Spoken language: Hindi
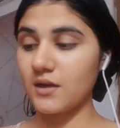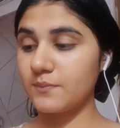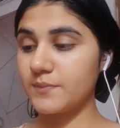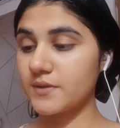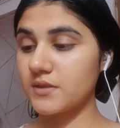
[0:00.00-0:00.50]

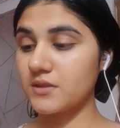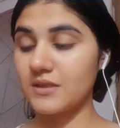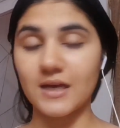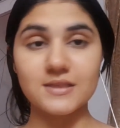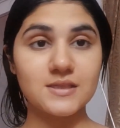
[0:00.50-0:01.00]
अब
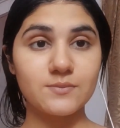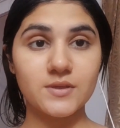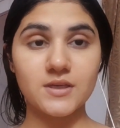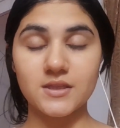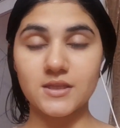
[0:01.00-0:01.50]
लास्ट स्टेप
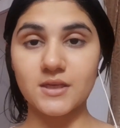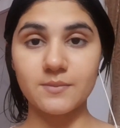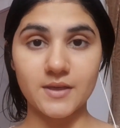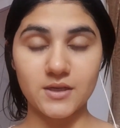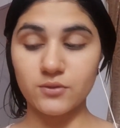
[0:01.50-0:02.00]
ये रहता है कि
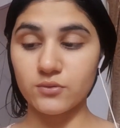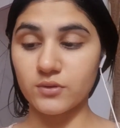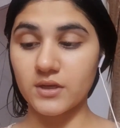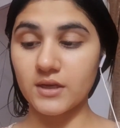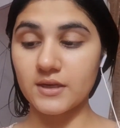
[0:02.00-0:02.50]
पेरिक्योर
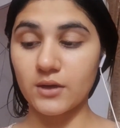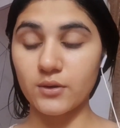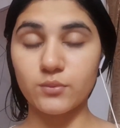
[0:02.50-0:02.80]
हो गया नाउ